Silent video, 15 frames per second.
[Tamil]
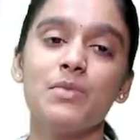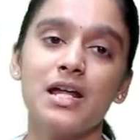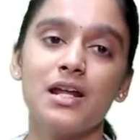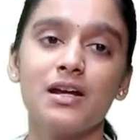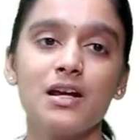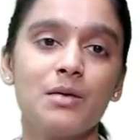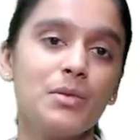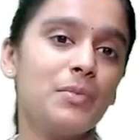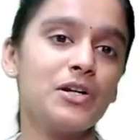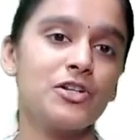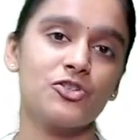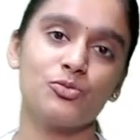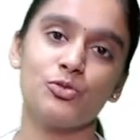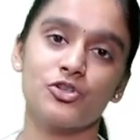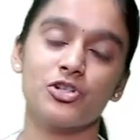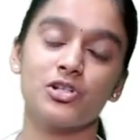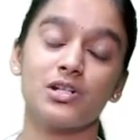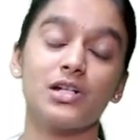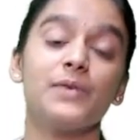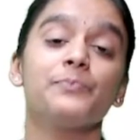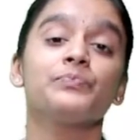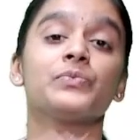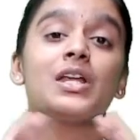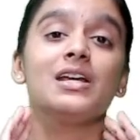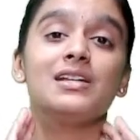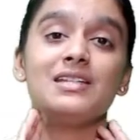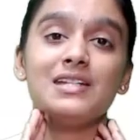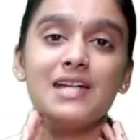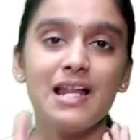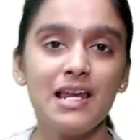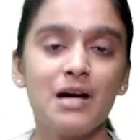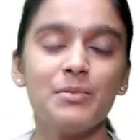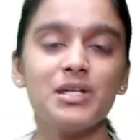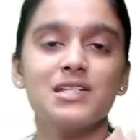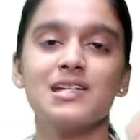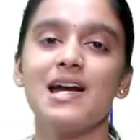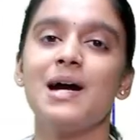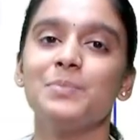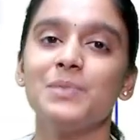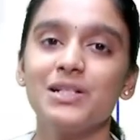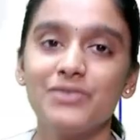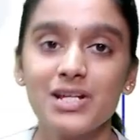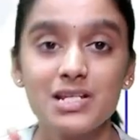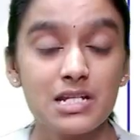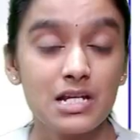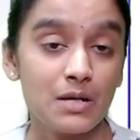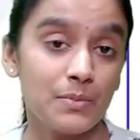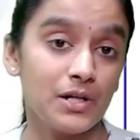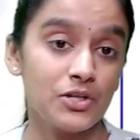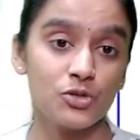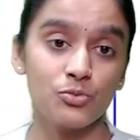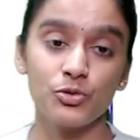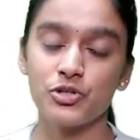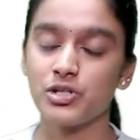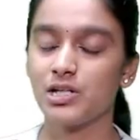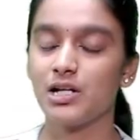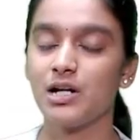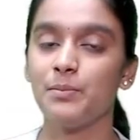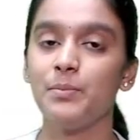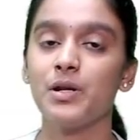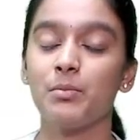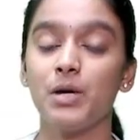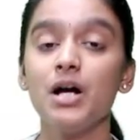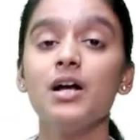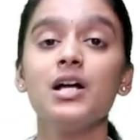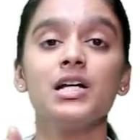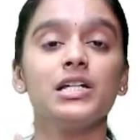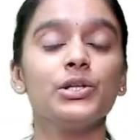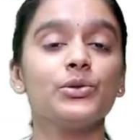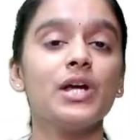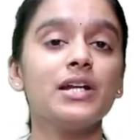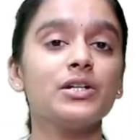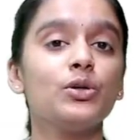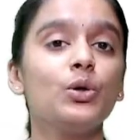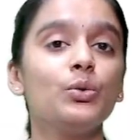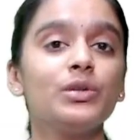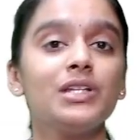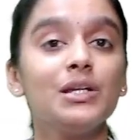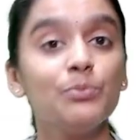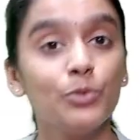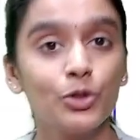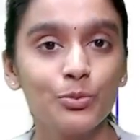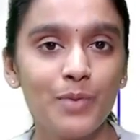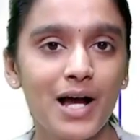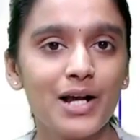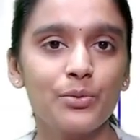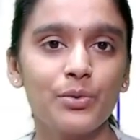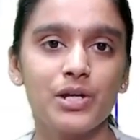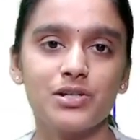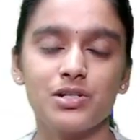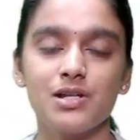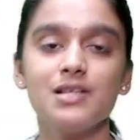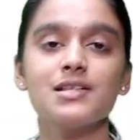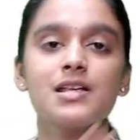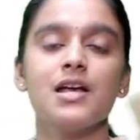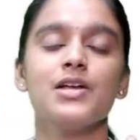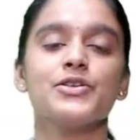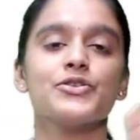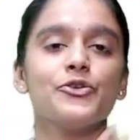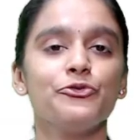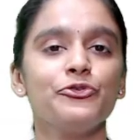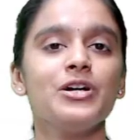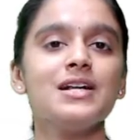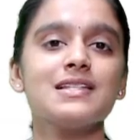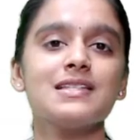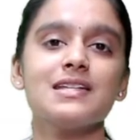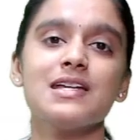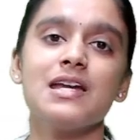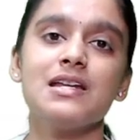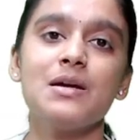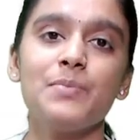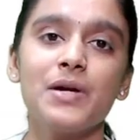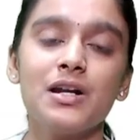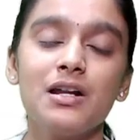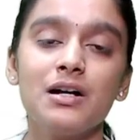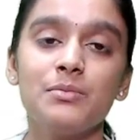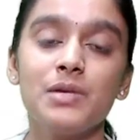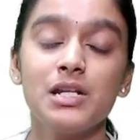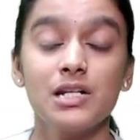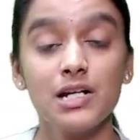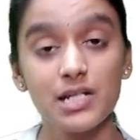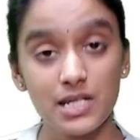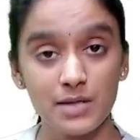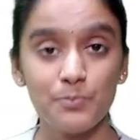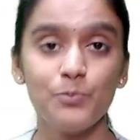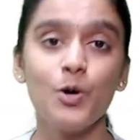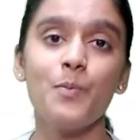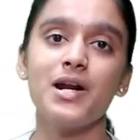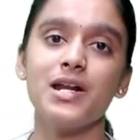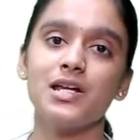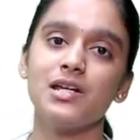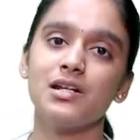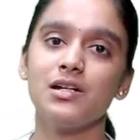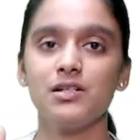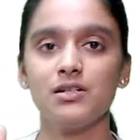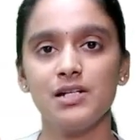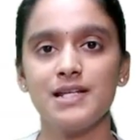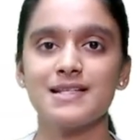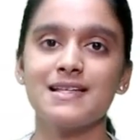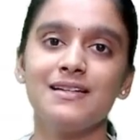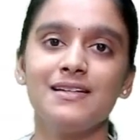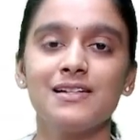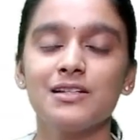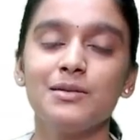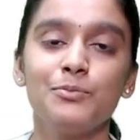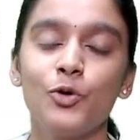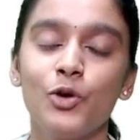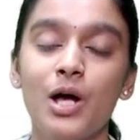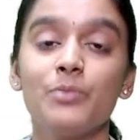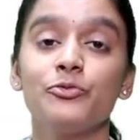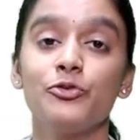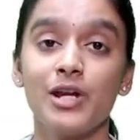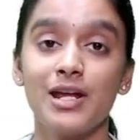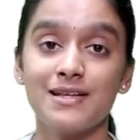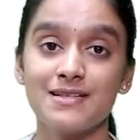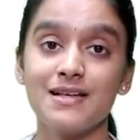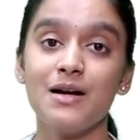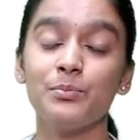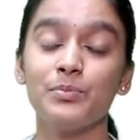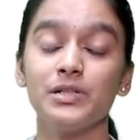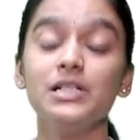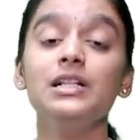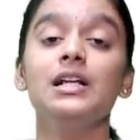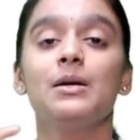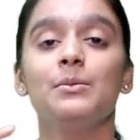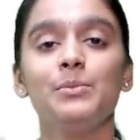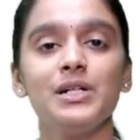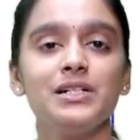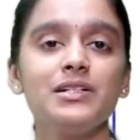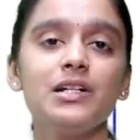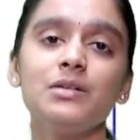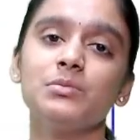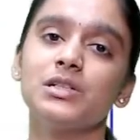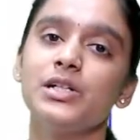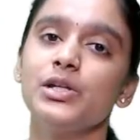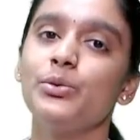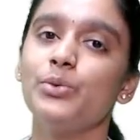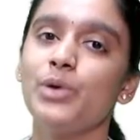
மறக்காம படிச்சு முடிச்சிருங்க இது எல்லாமே சாப்டர் வைஸ் நீங்க படிச்சு முடிச்சதுக்கு அப்புறமா யூ கேன் கோ வித் தி புக் பேக் கொஸ்டின்ஸ் ஸோ ஃபர்ஸ்ட் நீங்க என்ன பண்ணலாம் அப்படின்னா இப்போ படிக்கிற லெசன்ல இருந்து போகலாம் ஃபார் எக்ஸாம்பிள் மிட் டேர்ம்க்கு யூ